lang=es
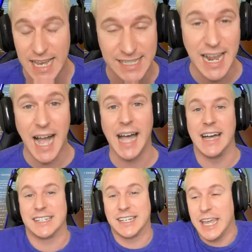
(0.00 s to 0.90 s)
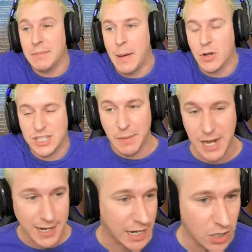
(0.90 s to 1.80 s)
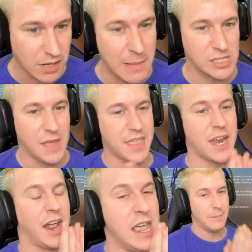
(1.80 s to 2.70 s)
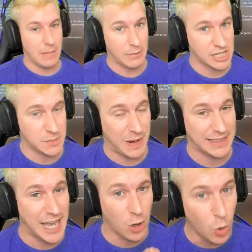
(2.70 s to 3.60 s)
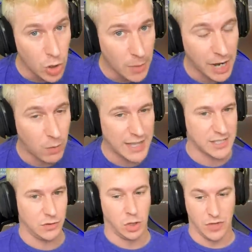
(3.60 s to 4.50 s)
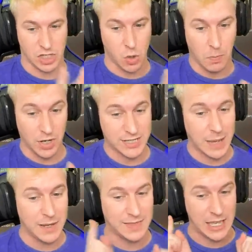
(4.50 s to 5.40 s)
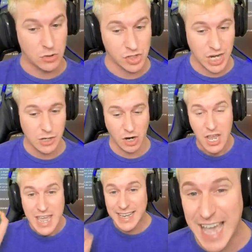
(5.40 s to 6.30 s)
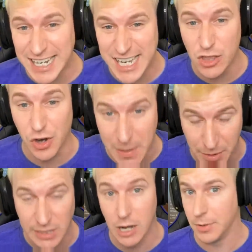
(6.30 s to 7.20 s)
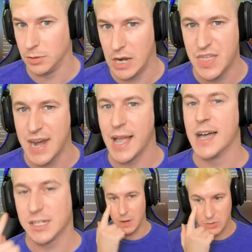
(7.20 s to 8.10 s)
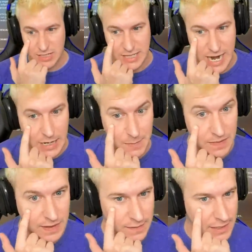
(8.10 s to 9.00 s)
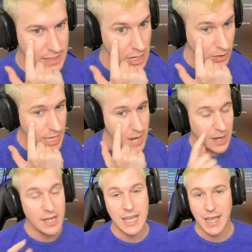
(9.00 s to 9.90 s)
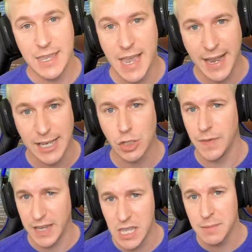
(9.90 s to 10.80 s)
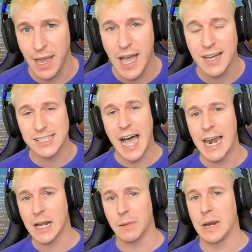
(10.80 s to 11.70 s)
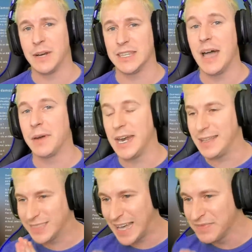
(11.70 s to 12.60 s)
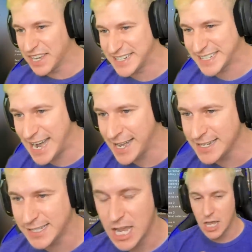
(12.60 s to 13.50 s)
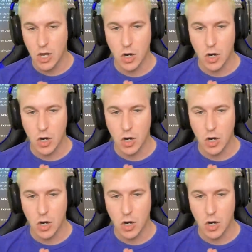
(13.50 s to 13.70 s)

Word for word: las cajas. ¿Qué vamos a abrir? ¿Qué es lo que vamos a hacer? vamos a expectar un Overwatch donde supuestamente hay un señor que ha sido reportado por utilizar hacks, vamos a estar aquí pendientes de lo que lleva, y en caso de que lleve hacks, al acabar la partida abriré tantas cajas